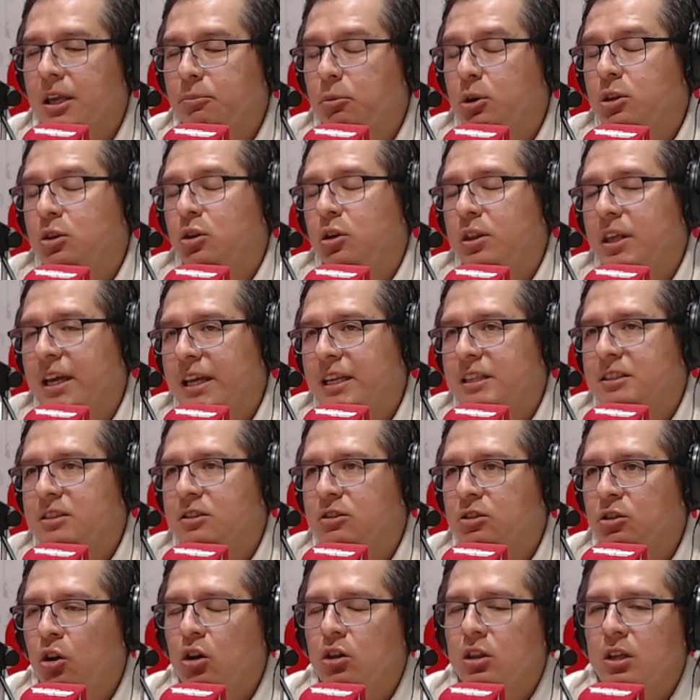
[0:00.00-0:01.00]
bueno, de
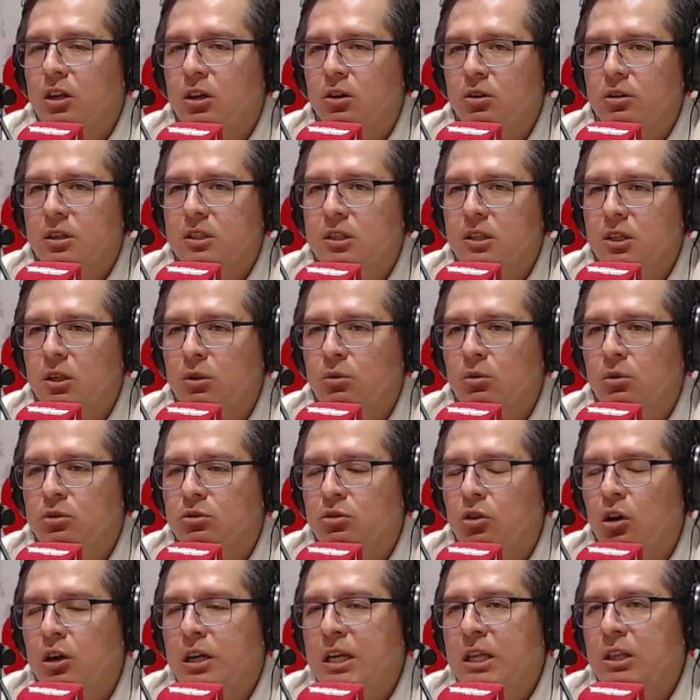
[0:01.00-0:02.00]
gestión de los residuos
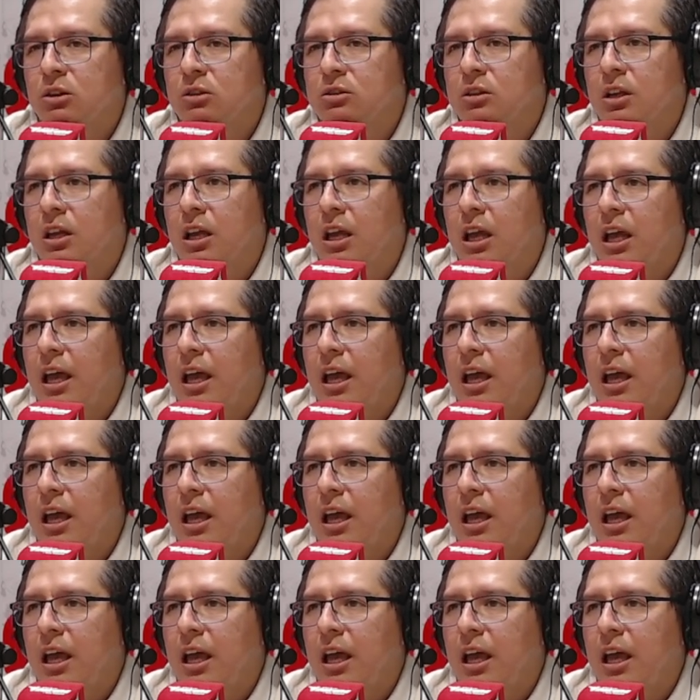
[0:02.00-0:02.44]
sólidos